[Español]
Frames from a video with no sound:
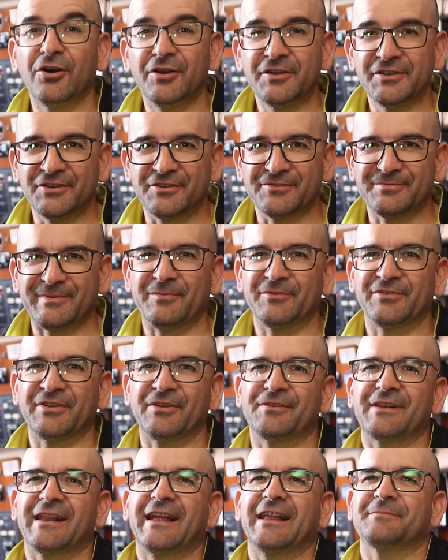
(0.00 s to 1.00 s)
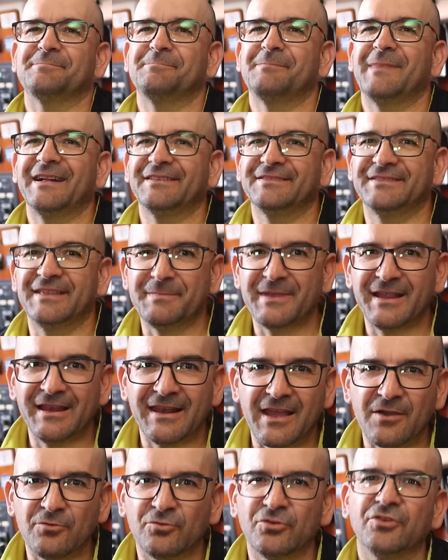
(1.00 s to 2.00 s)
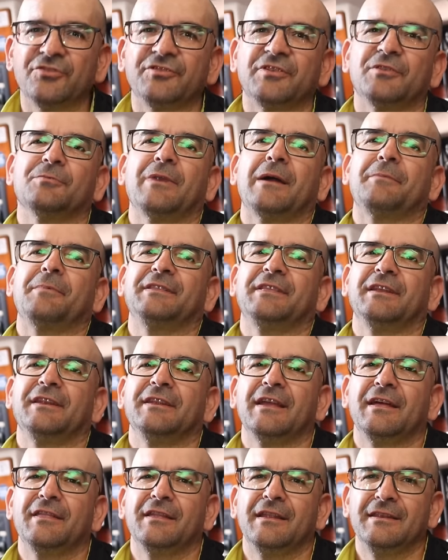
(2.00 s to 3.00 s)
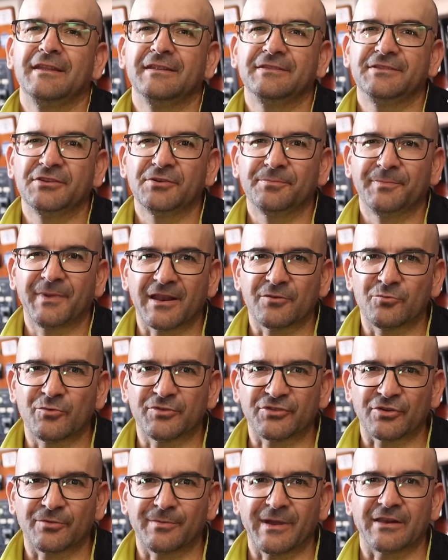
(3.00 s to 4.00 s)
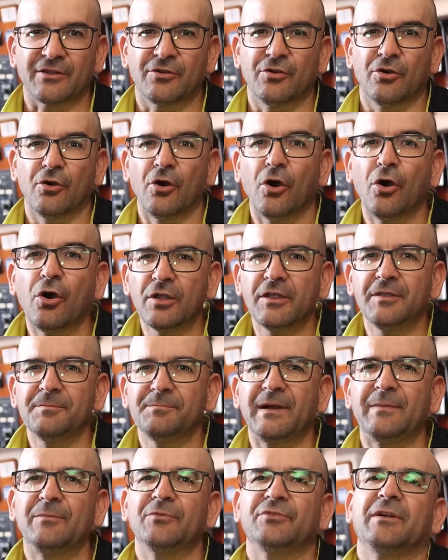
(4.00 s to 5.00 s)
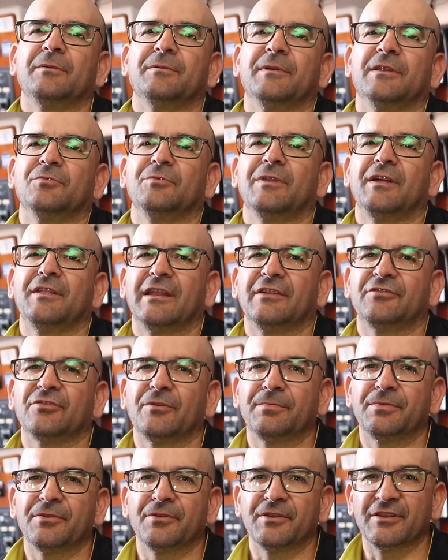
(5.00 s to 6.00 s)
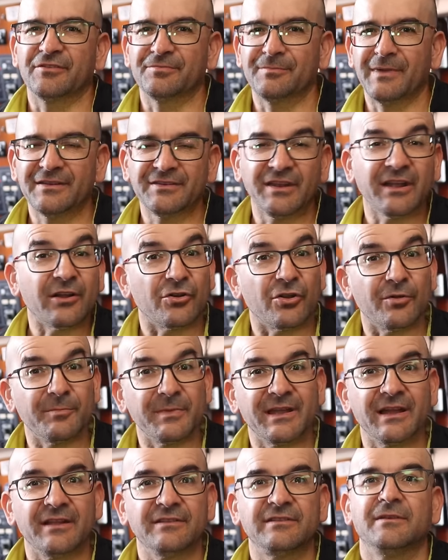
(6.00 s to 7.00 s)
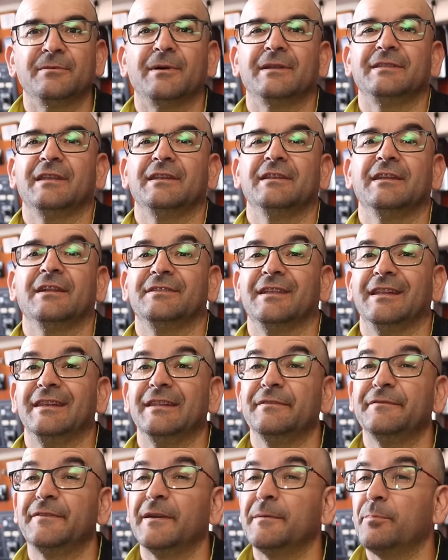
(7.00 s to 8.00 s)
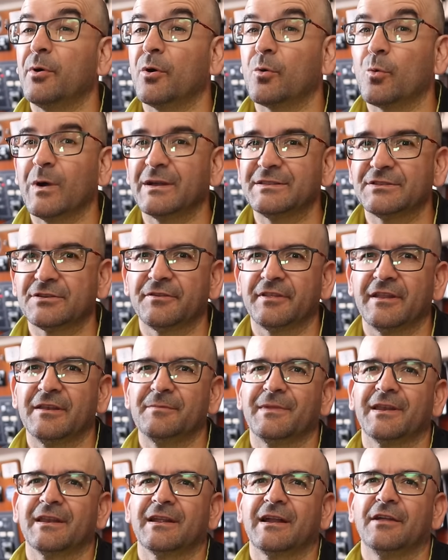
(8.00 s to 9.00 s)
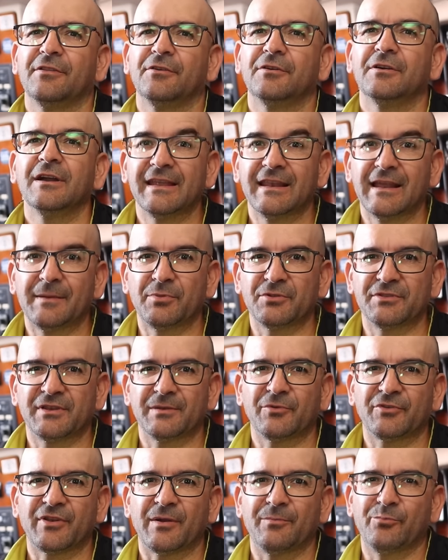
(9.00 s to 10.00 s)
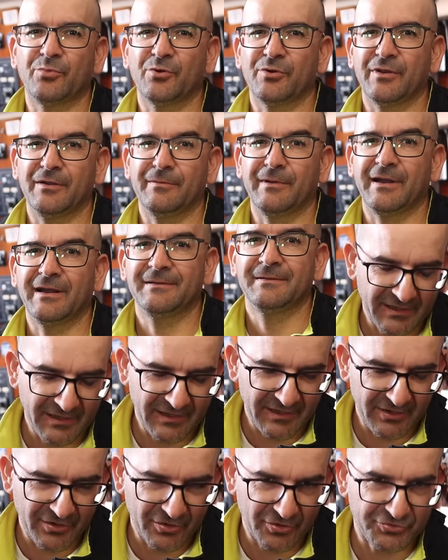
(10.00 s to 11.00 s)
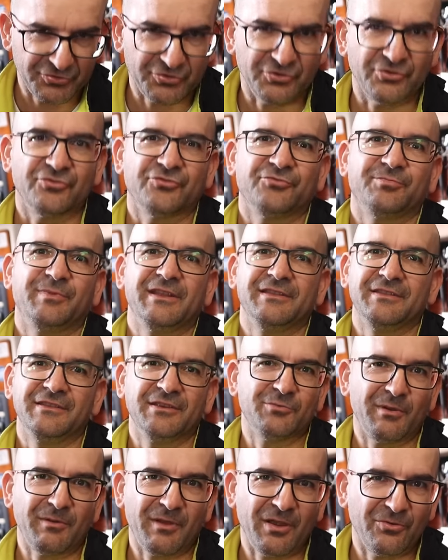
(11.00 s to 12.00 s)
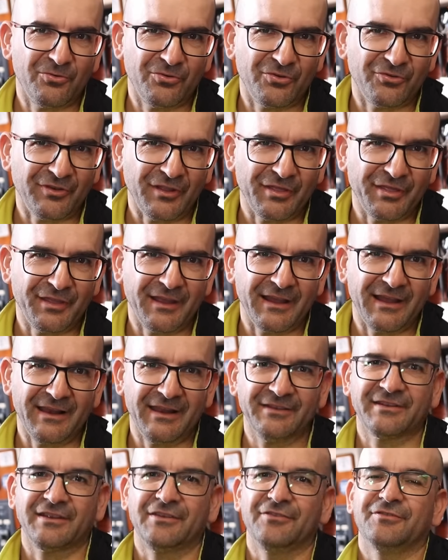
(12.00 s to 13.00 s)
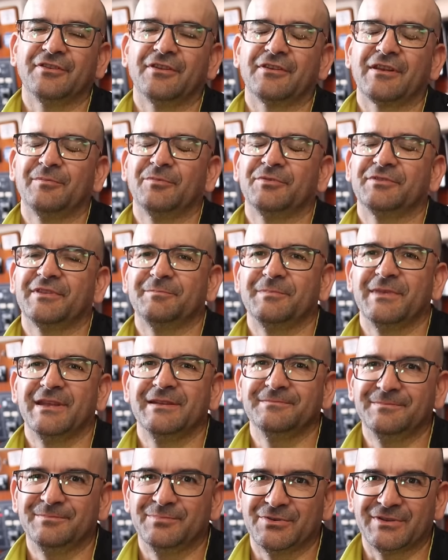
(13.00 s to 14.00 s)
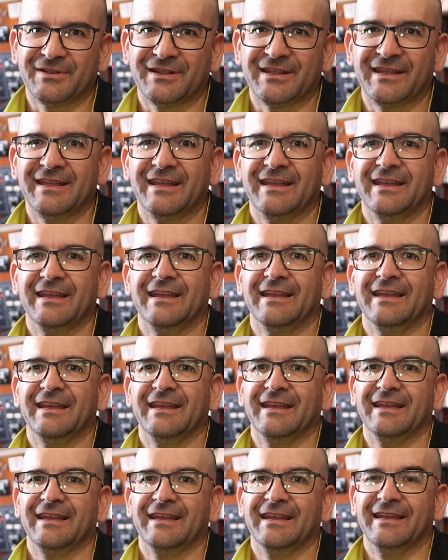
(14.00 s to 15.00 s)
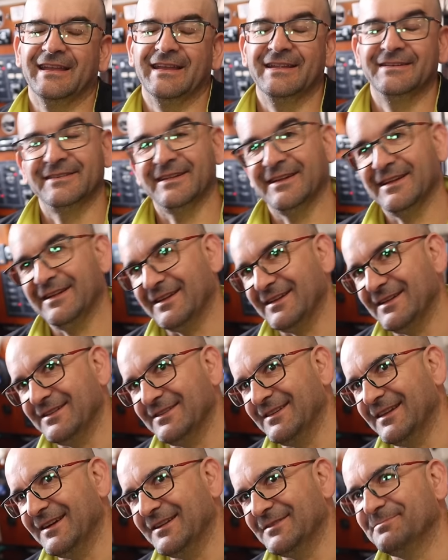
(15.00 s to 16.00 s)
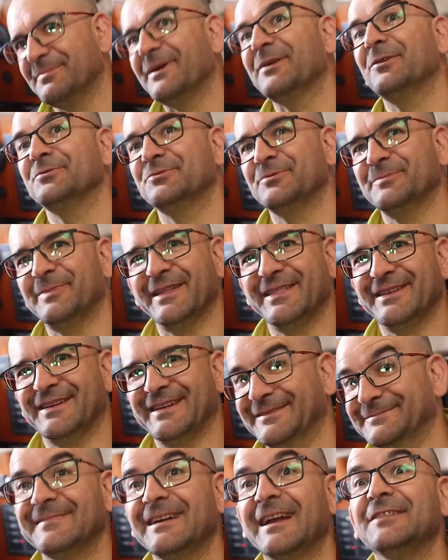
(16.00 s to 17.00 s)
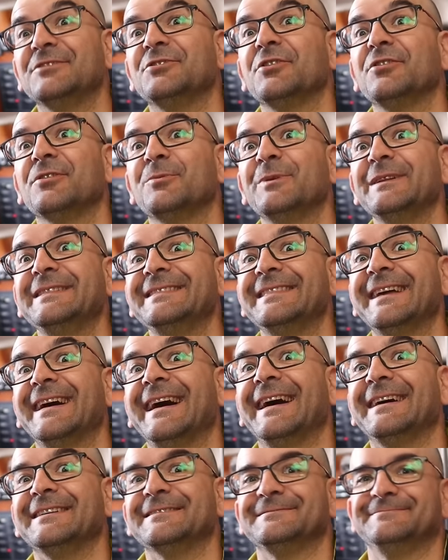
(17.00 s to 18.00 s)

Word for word: Hoy nos vamos a ahorrar más de 1000 euros en una batería de litio para nuestro barco. Hoy vamos a ver una de las opciones más económicas de baterías del ifepo 4 del mercado y la pondremos a prueba. Y otros 29 euros en cigalas que nos ahorramos también porque esas las pagó tu padre, que todo cuenta.